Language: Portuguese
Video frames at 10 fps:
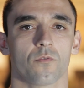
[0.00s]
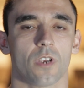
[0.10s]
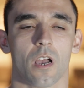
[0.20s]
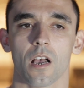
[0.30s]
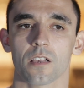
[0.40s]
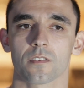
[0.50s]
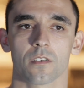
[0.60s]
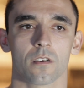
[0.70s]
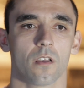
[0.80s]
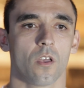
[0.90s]
de
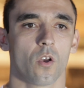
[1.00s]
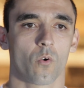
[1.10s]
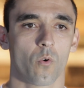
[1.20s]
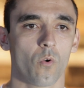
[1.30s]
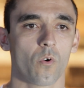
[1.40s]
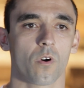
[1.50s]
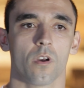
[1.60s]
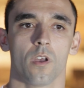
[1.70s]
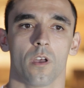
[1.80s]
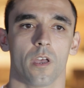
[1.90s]
raça, cor,
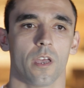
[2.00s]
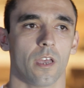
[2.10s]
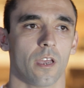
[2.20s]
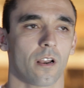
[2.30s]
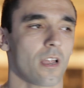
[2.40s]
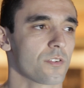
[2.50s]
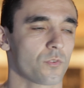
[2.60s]
é, classe